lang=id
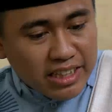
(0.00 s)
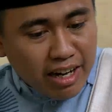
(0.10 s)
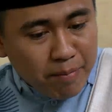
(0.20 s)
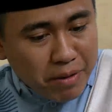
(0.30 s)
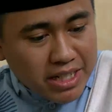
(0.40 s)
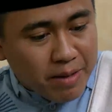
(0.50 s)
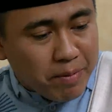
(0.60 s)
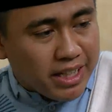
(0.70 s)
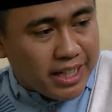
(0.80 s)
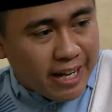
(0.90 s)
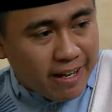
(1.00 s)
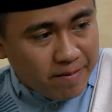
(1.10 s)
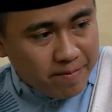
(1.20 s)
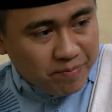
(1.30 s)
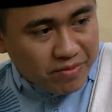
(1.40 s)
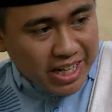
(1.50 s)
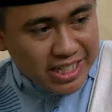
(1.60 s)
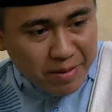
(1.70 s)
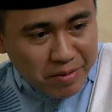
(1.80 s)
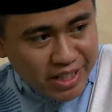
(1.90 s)
terlepas apa tidak? Kan
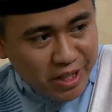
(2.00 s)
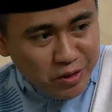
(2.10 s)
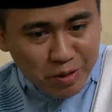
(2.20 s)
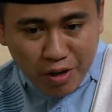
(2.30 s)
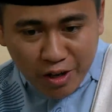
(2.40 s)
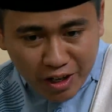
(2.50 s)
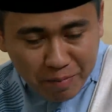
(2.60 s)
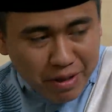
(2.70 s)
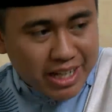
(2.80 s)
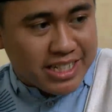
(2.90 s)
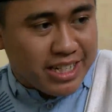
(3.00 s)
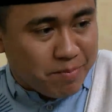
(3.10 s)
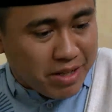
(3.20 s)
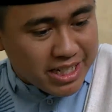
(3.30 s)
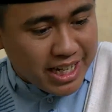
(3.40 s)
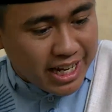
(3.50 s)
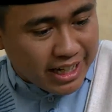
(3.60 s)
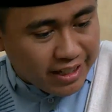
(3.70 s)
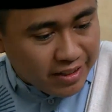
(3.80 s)
saya minta tuh Ibu, ayo lepas, lepaskan.